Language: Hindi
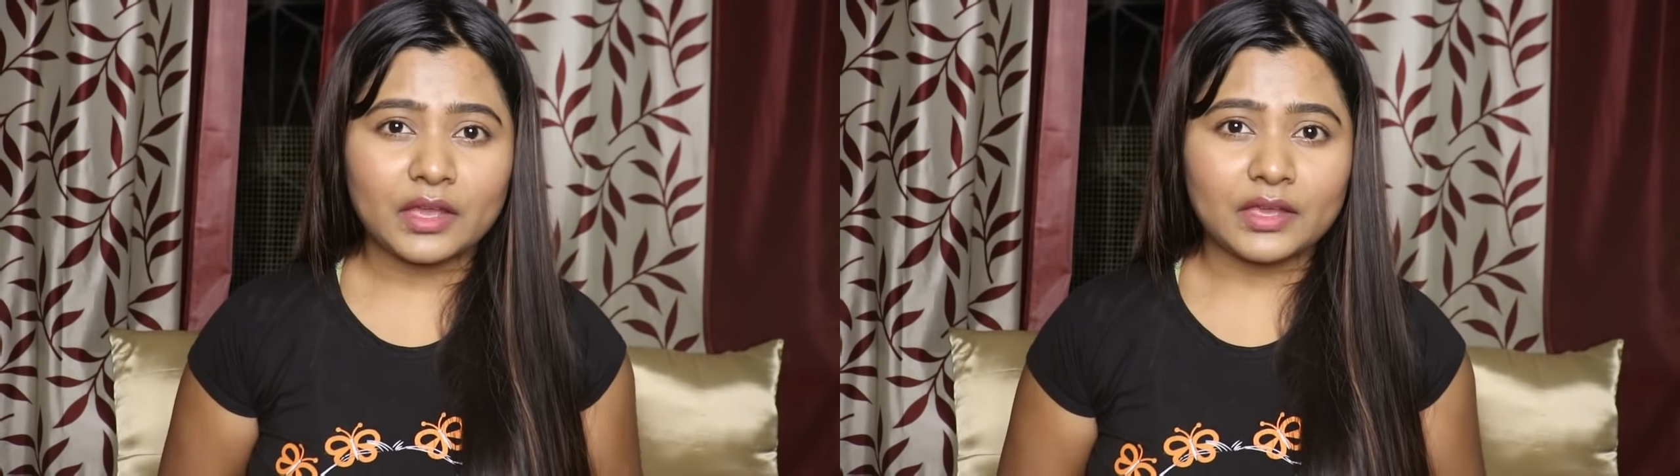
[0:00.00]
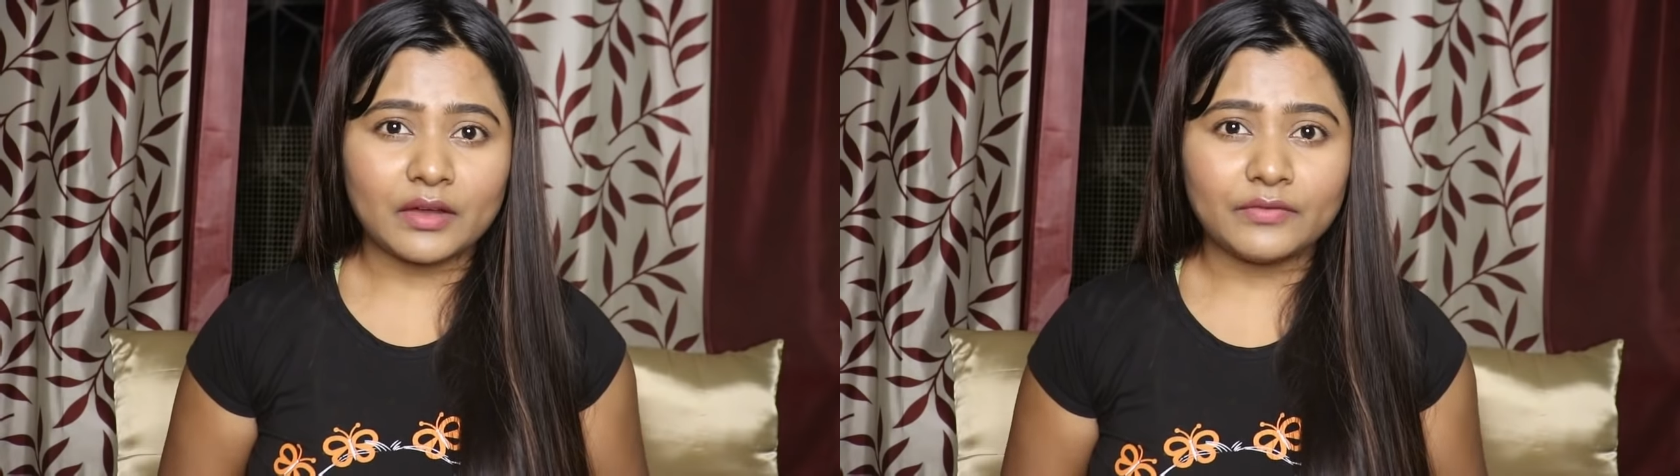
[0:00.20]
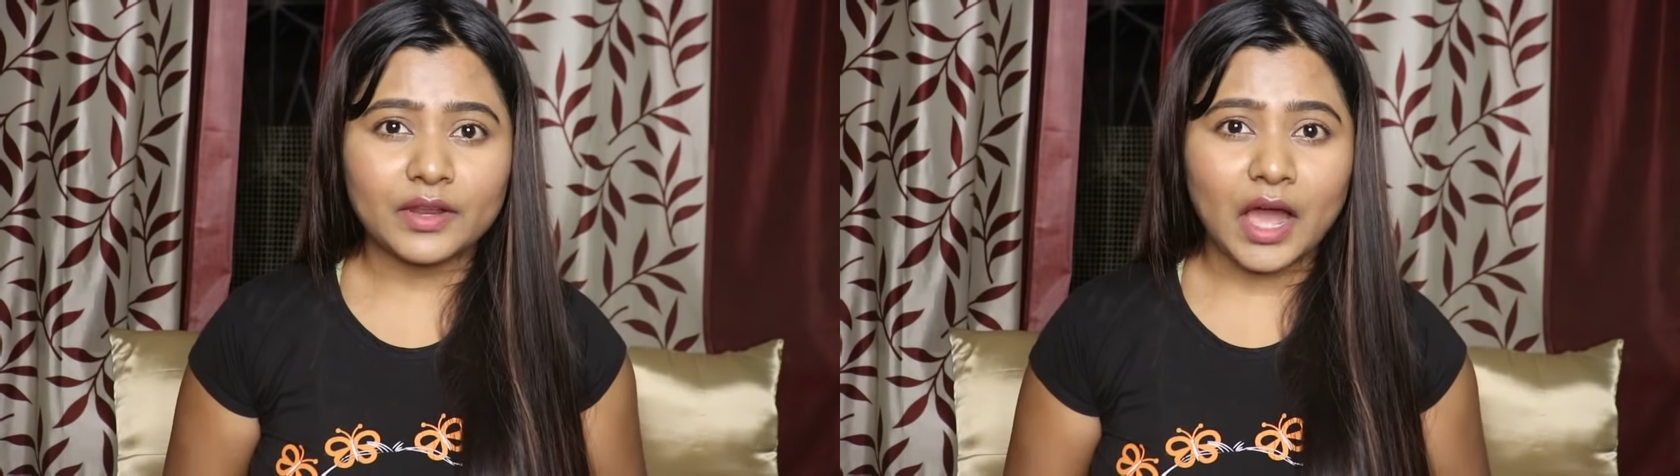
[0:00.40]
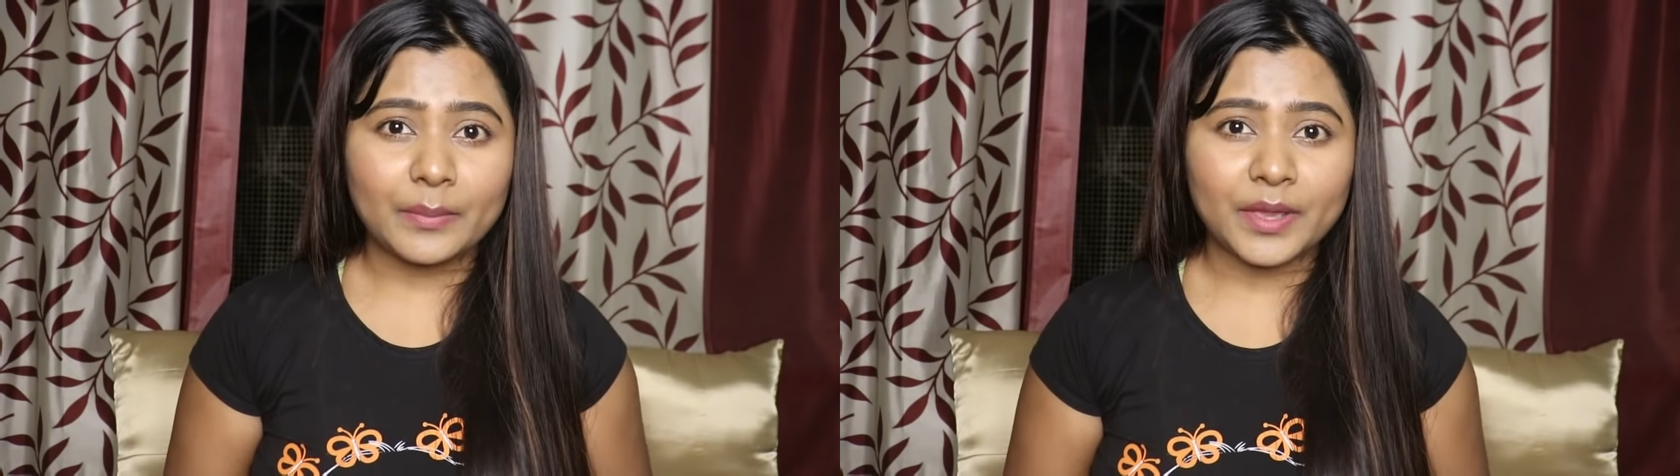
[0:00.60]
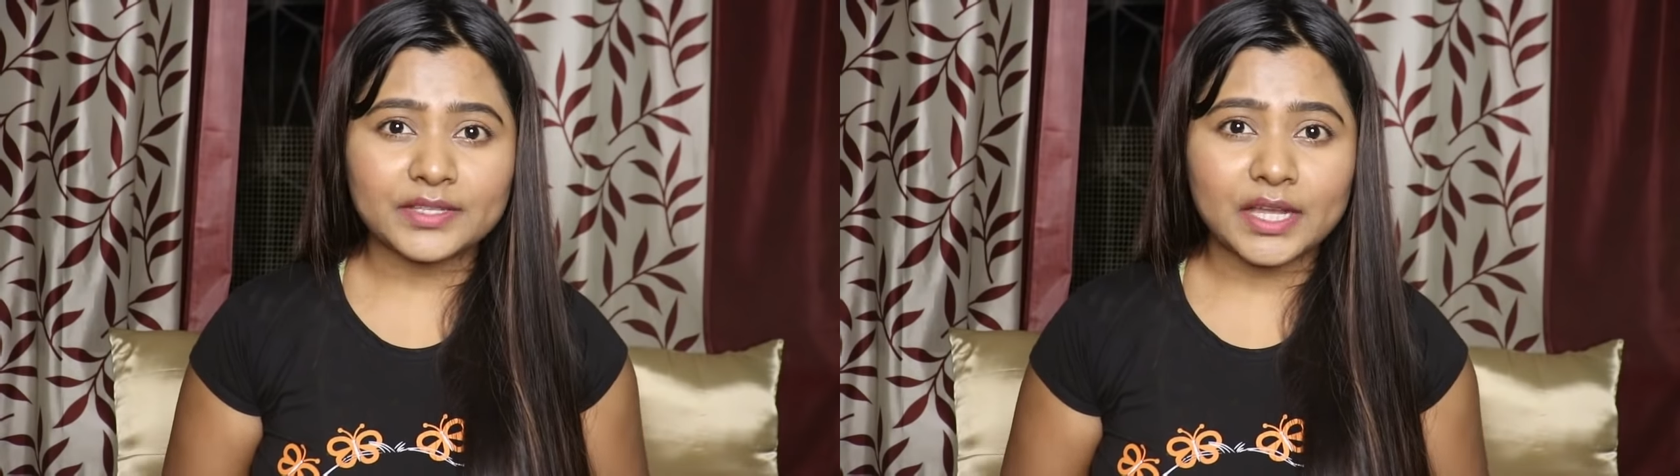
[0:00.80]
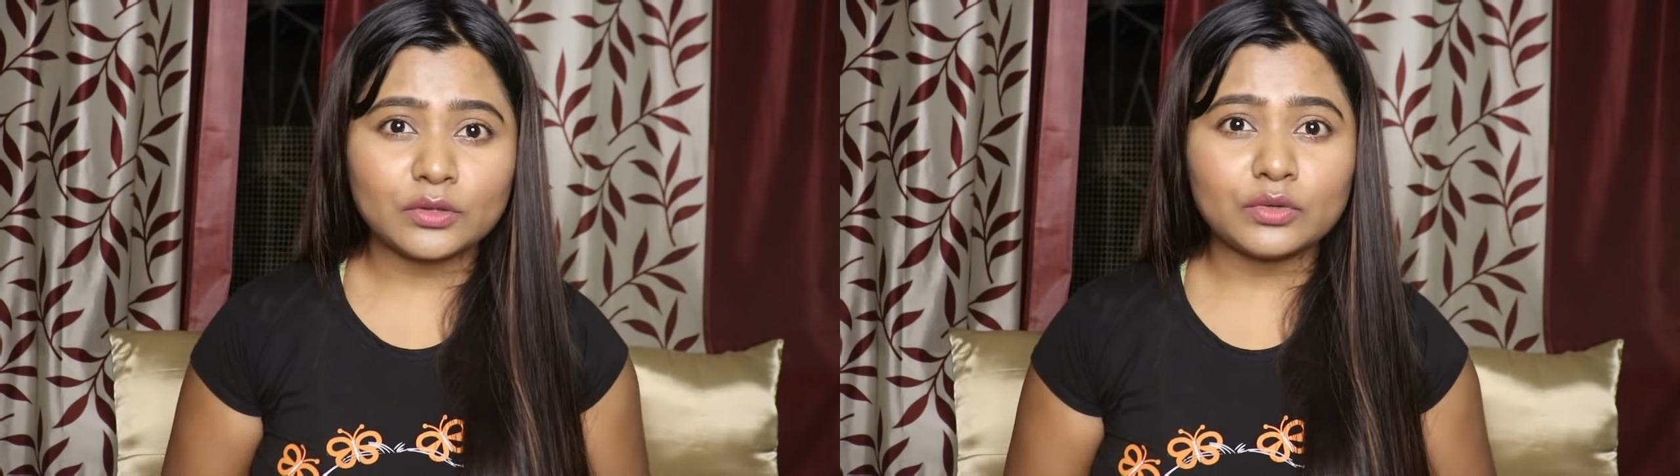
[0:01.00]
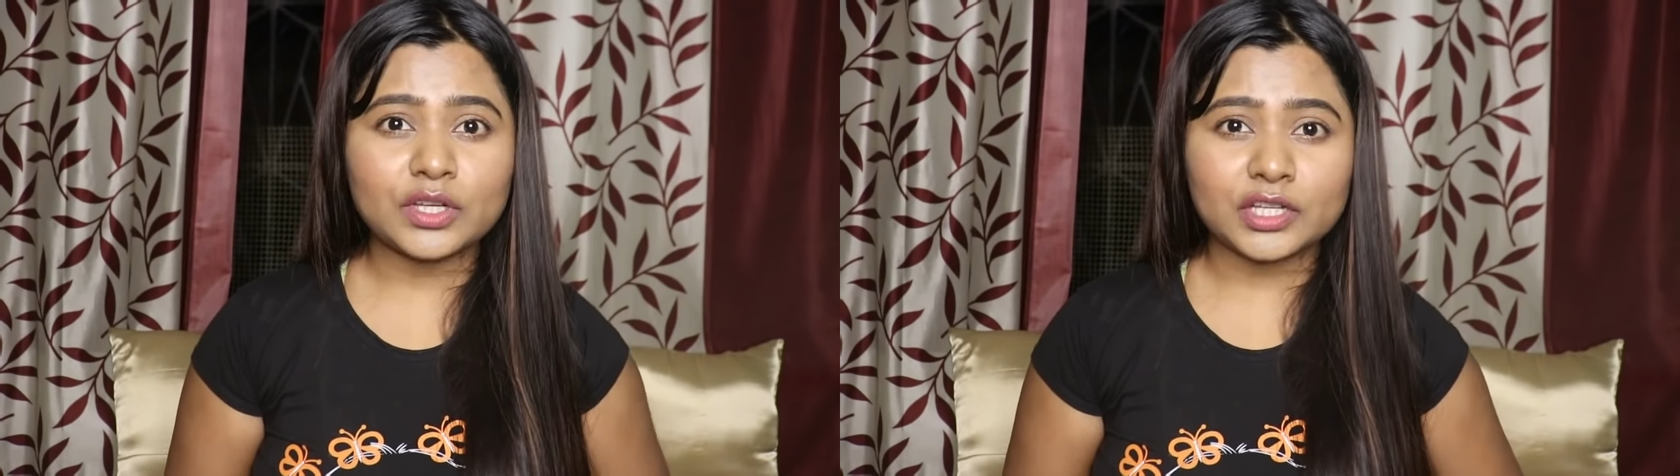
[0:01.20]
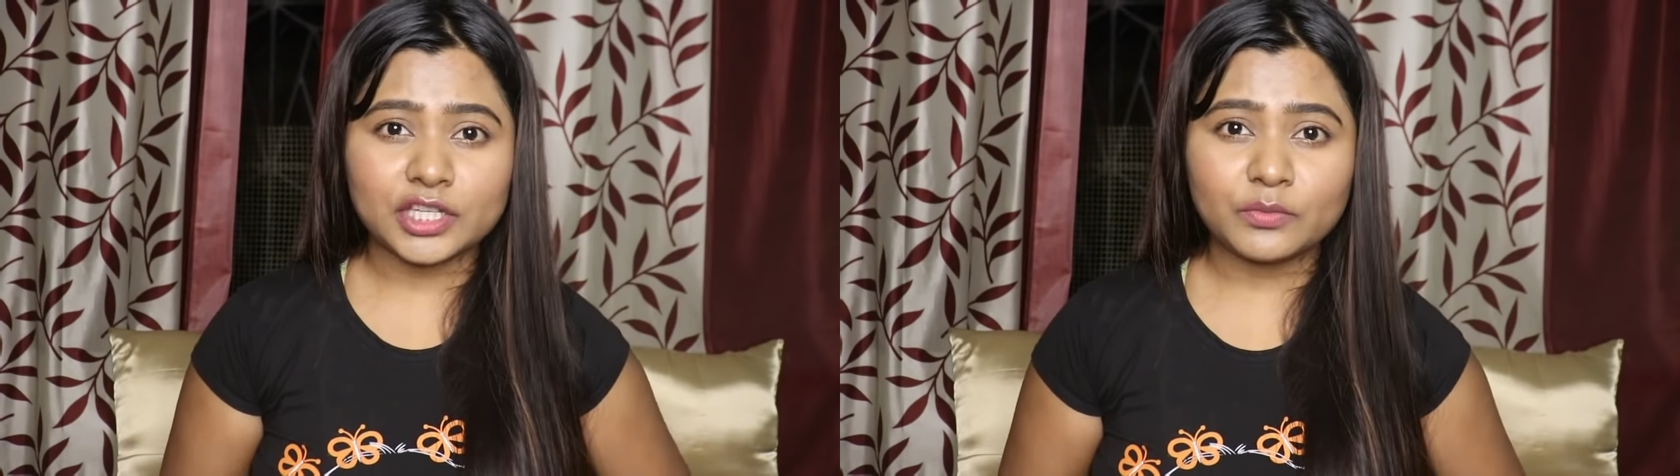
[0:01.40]
या फिर आपके साथ
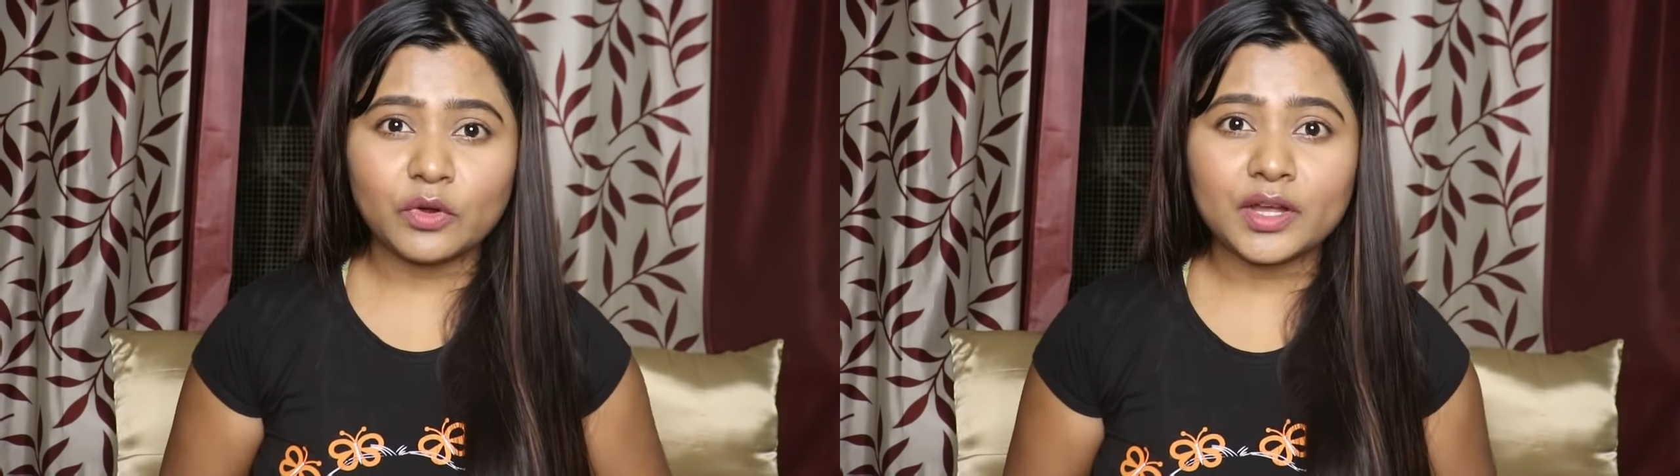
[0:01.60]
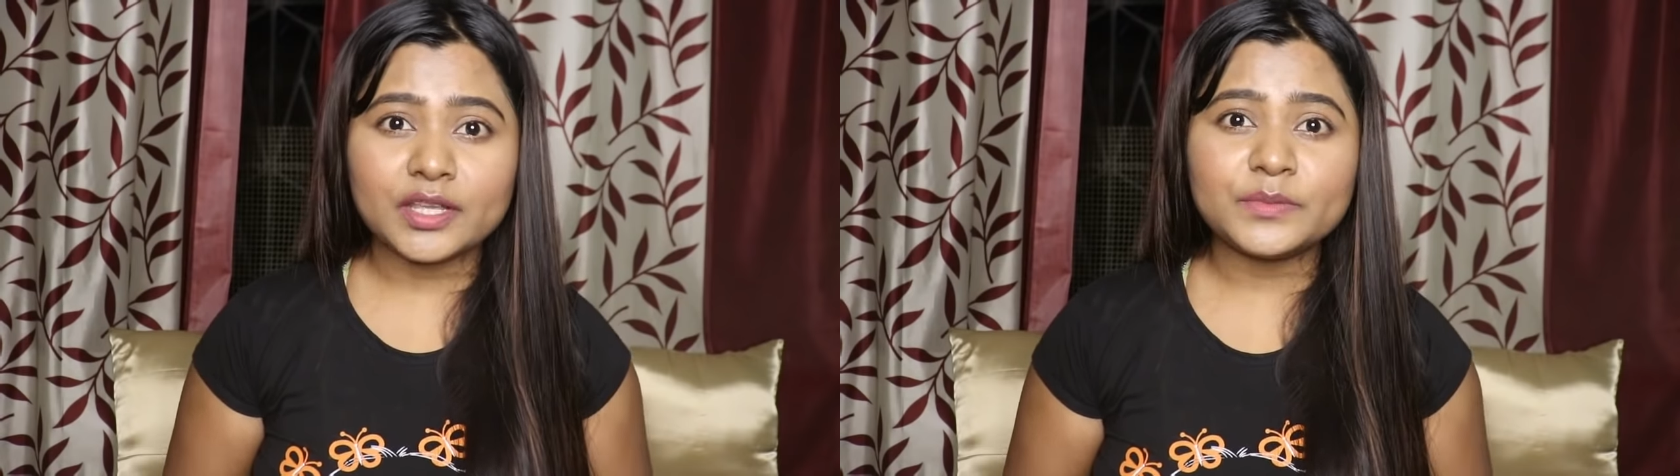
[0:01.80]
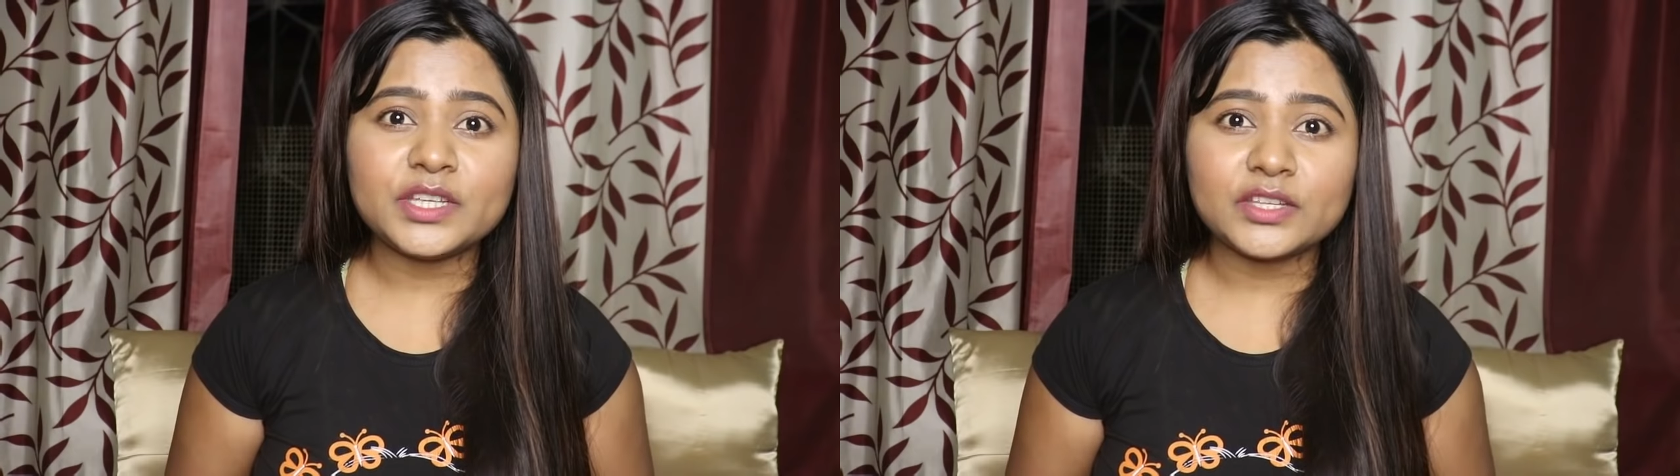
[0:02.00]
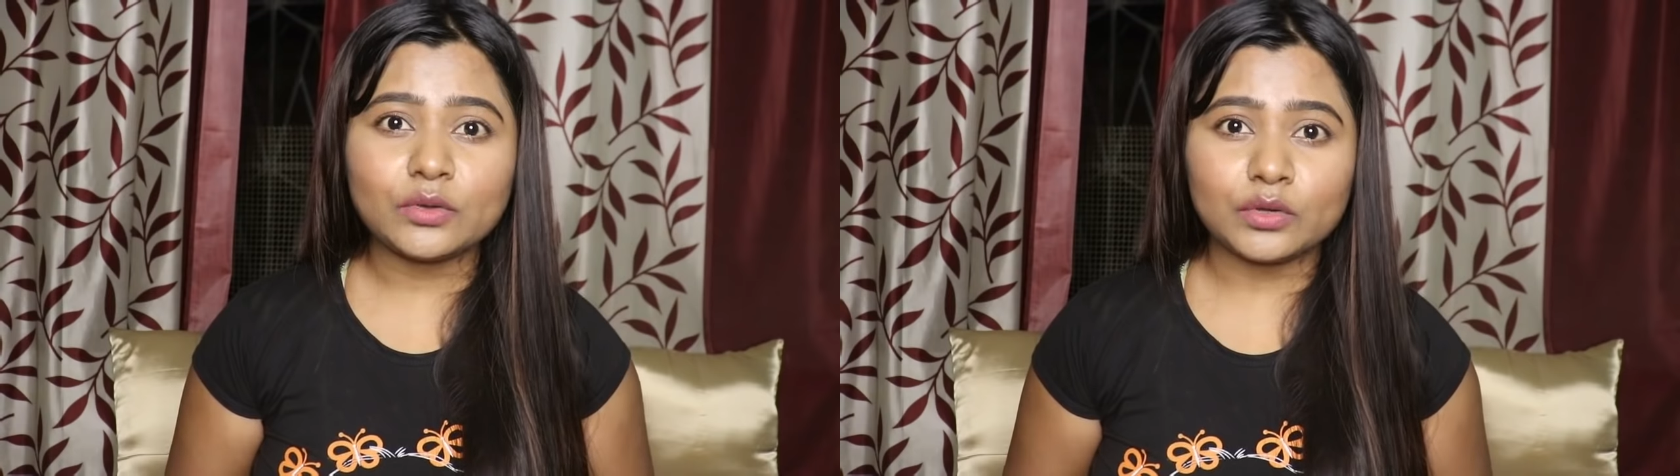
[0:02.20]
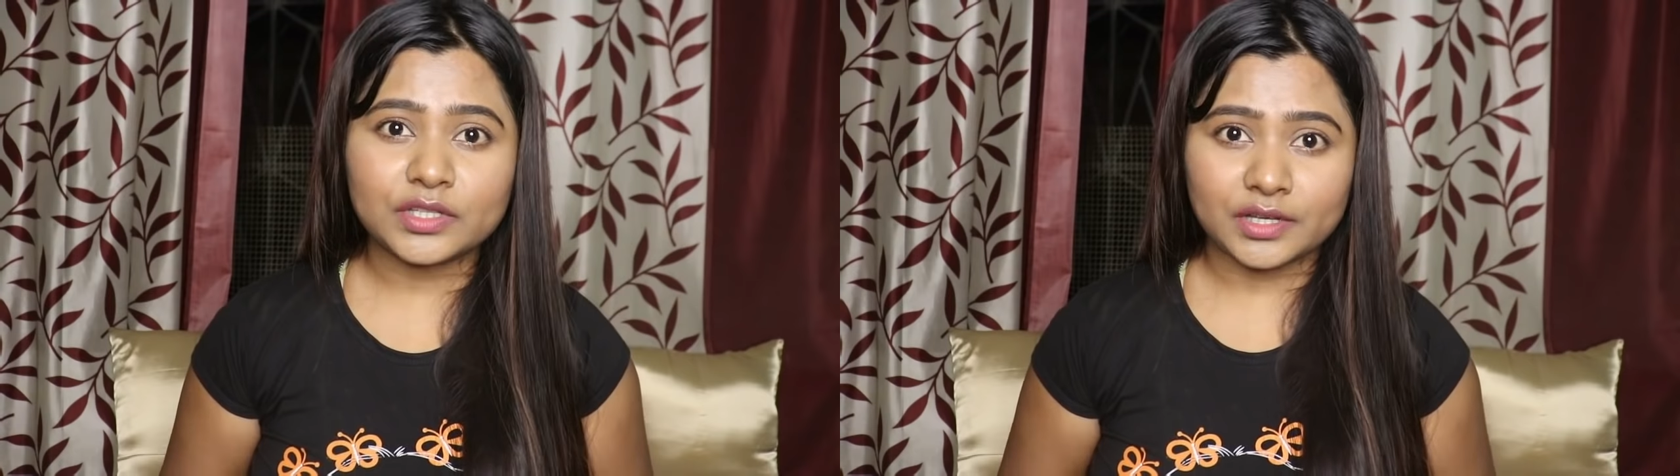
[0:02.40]
कुछ अजीबोगरीब चीज़ हो